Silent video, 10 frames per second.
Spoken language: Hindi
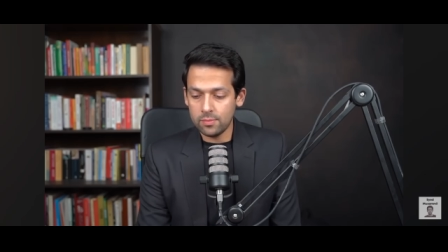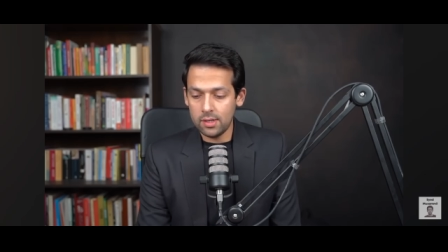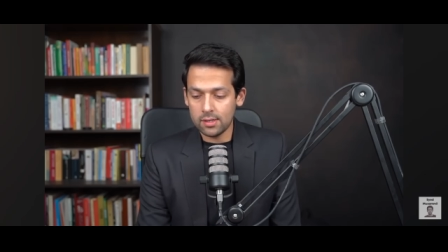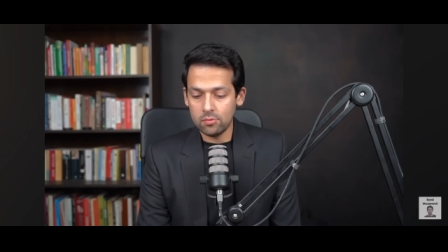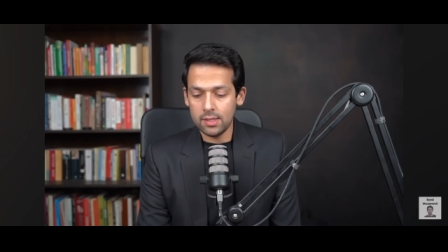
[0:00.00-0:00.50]
और
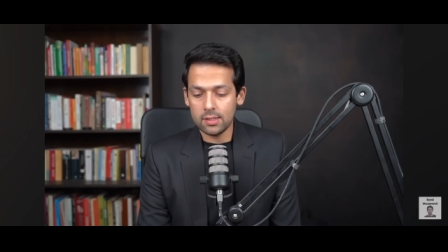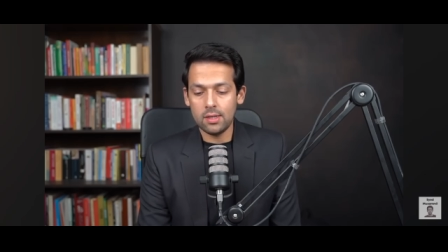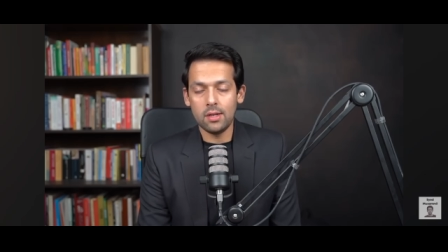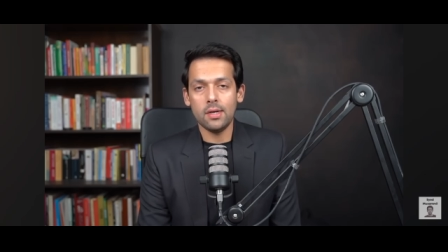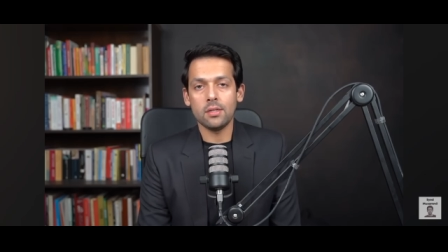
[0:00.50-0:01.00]
उसमें लिखा हुआ
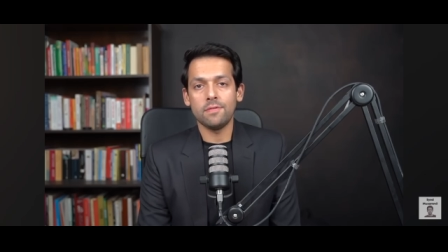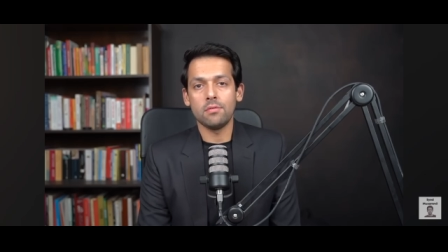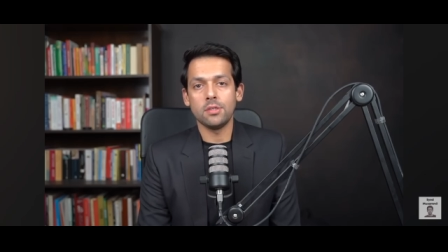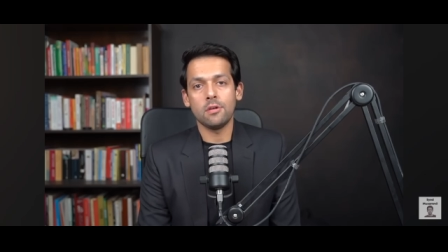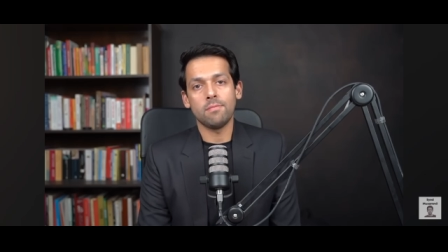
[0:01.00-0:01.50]
है कि ही लेड
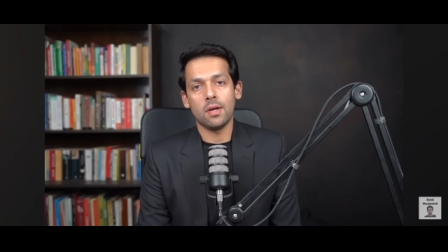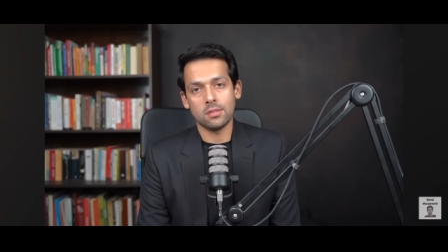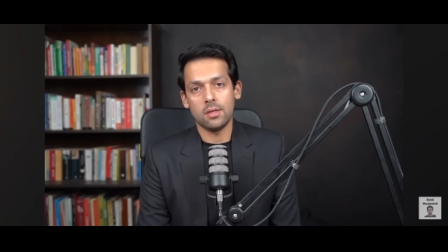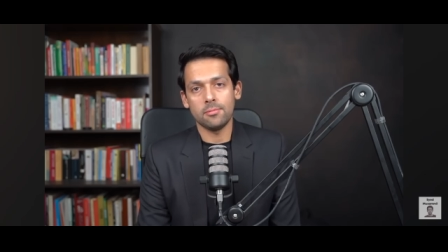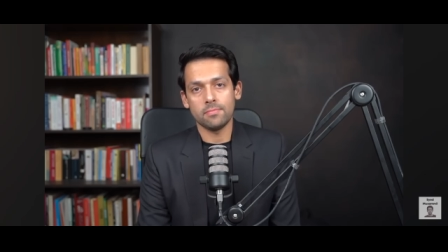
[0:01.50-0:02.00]
द फाउंडेशन ऑफ
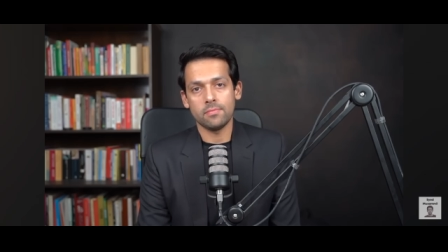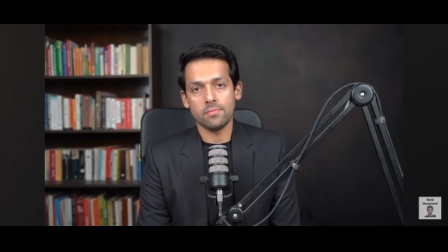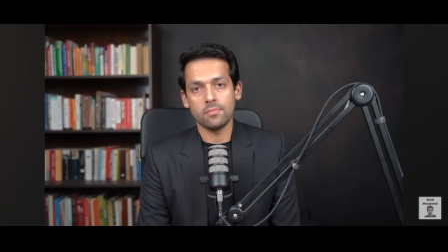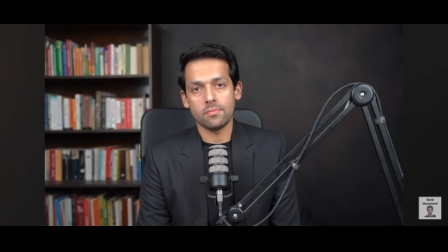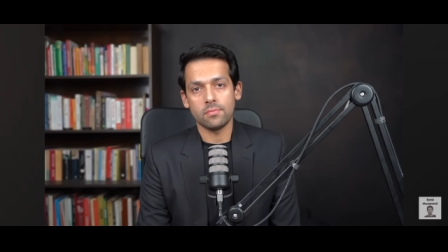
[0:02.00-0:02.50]
पाकिस्तान
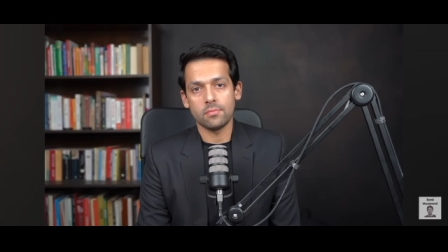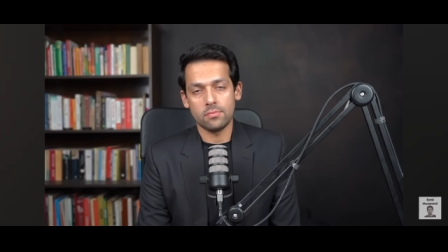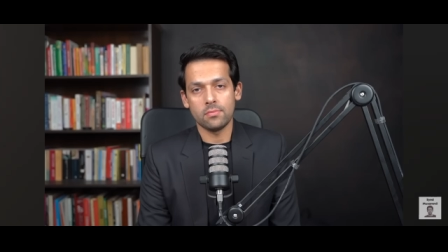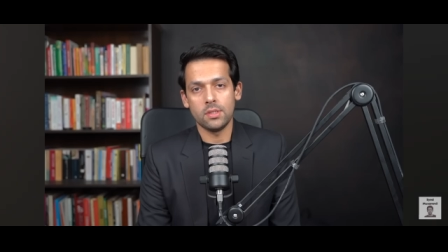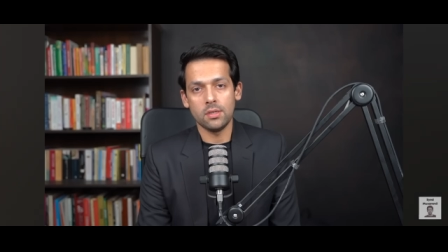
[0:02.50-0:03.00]

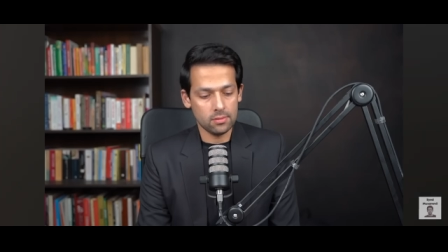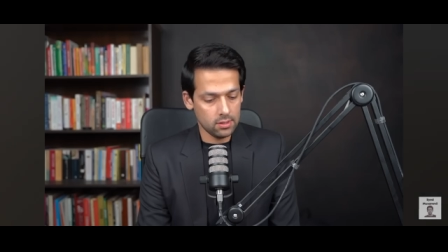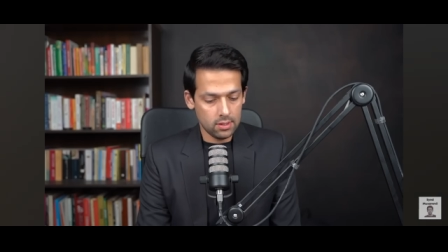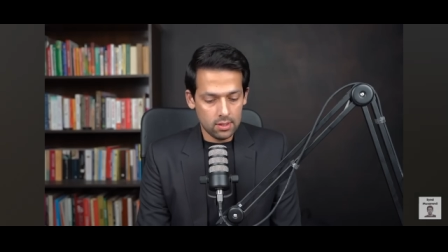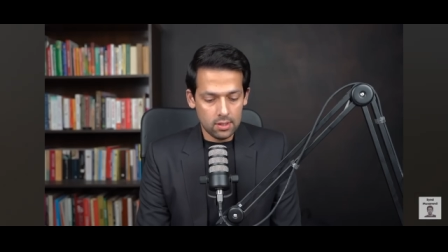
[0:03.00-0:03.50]
ठीक
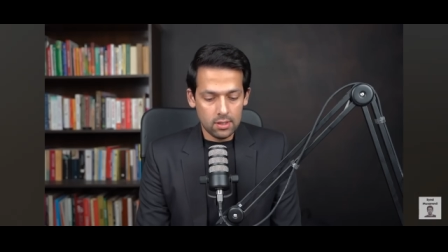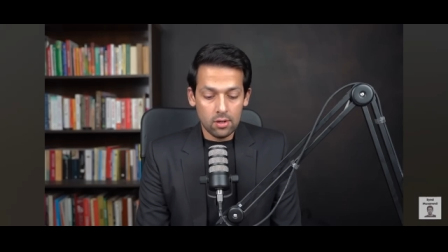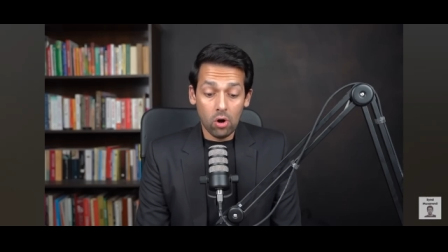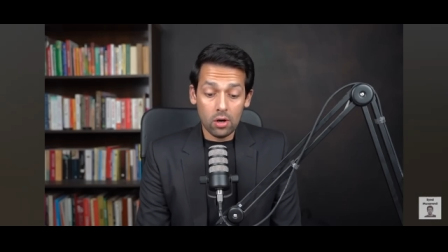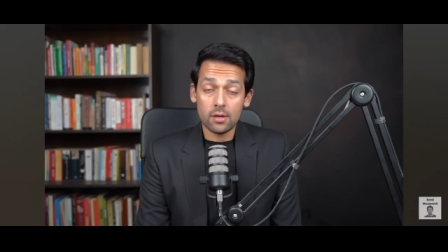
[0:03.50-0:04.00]
है
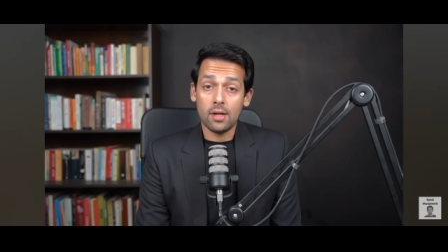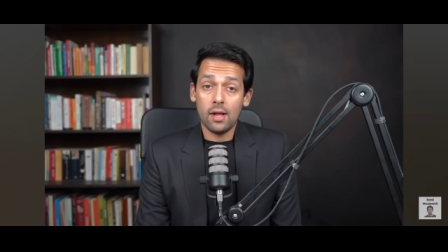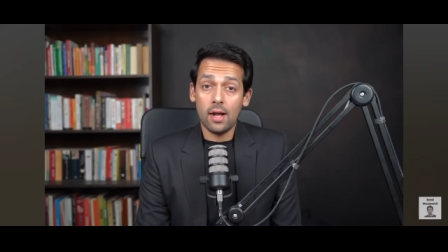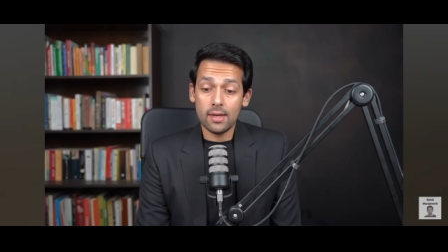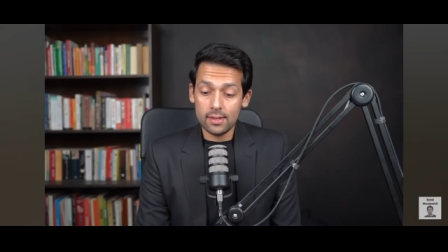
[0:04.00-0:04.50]

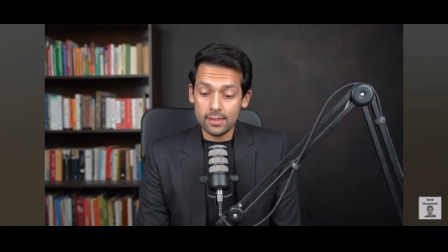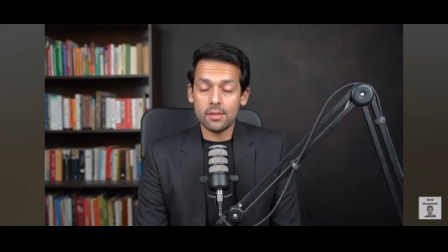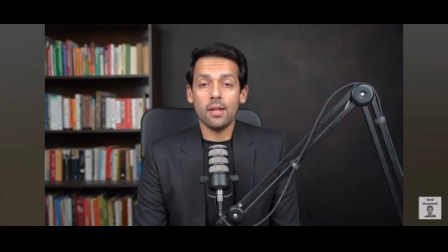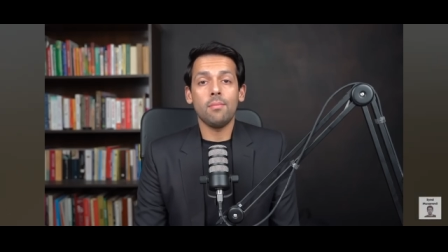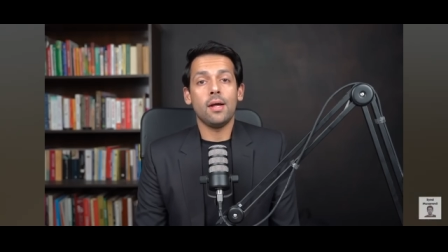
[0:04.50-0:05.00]
और अगर
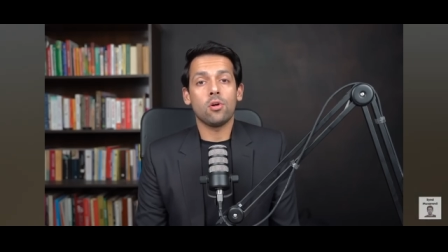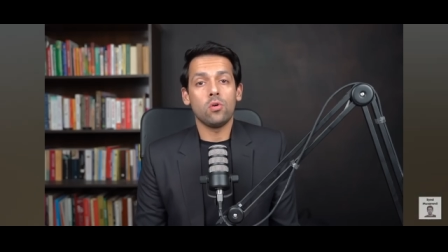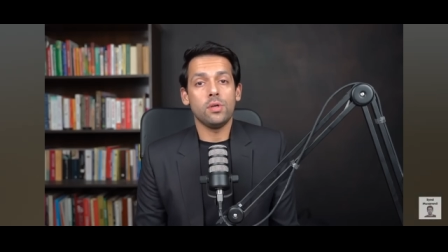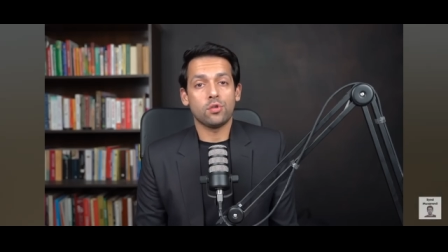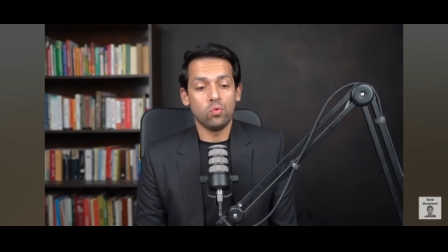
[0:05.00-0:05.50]
इतना बड़ा
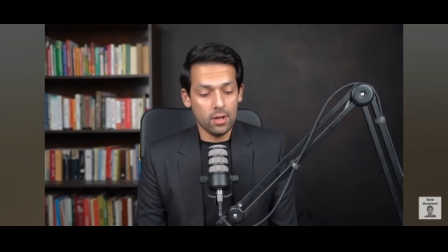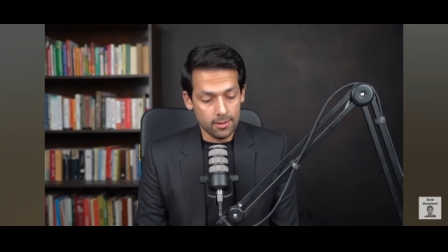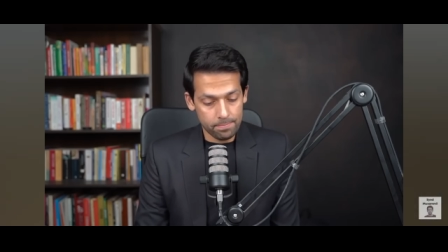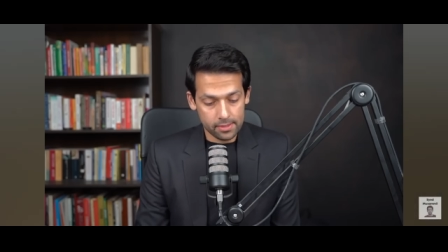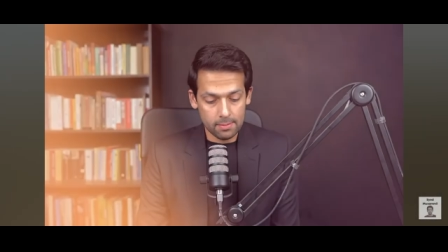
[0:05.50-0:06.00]
कॉन्क्वेस्ट हुआ